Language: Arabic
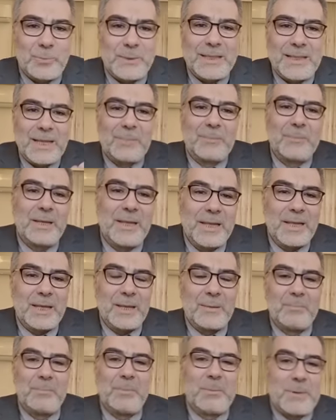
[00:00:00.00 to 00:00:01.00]
منا
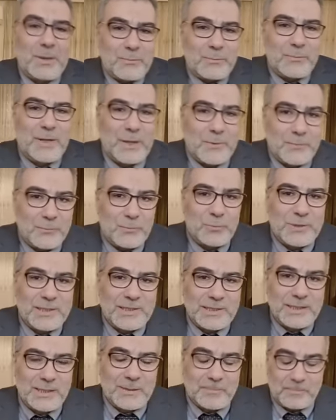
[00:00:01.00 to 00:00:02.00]
بما في
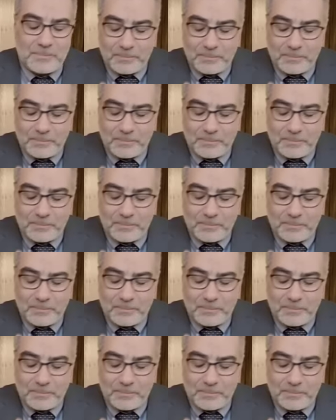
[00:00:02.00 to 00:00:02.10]
أنفسنا